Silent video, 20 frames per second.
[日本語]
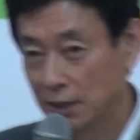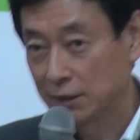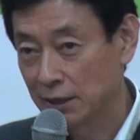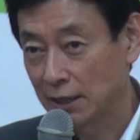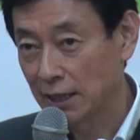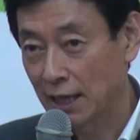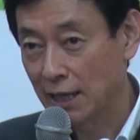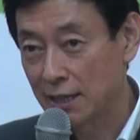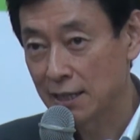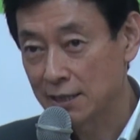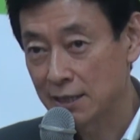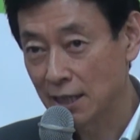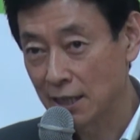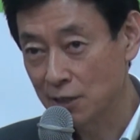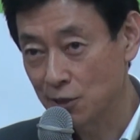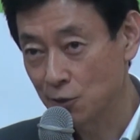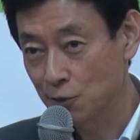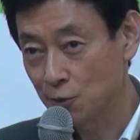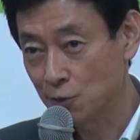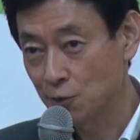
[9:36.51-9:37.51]
ただ、
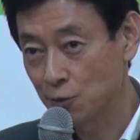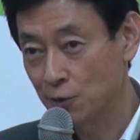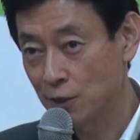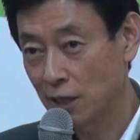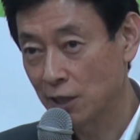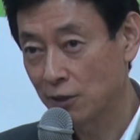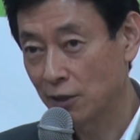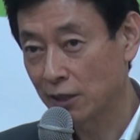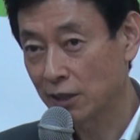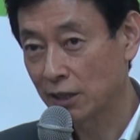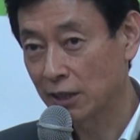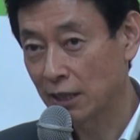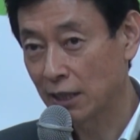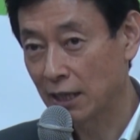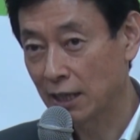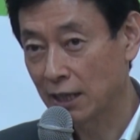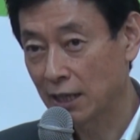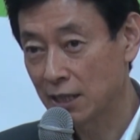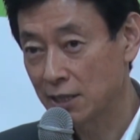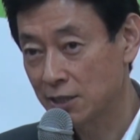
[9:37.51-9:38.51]
39県の中か
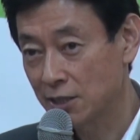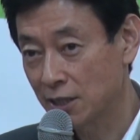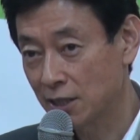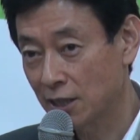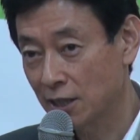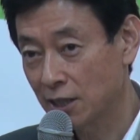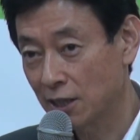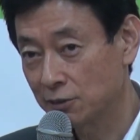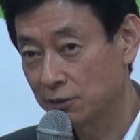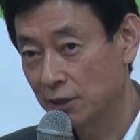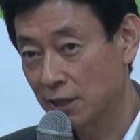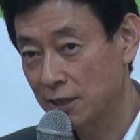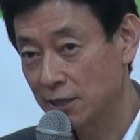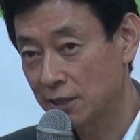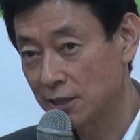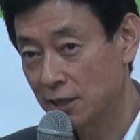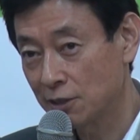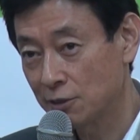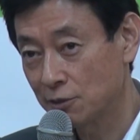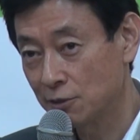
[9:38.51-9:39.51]
ら感染が拡大
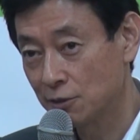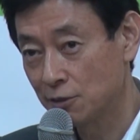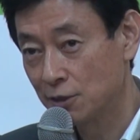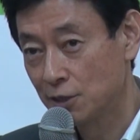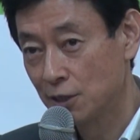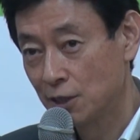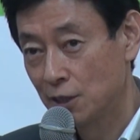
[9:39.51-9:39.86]
してくる、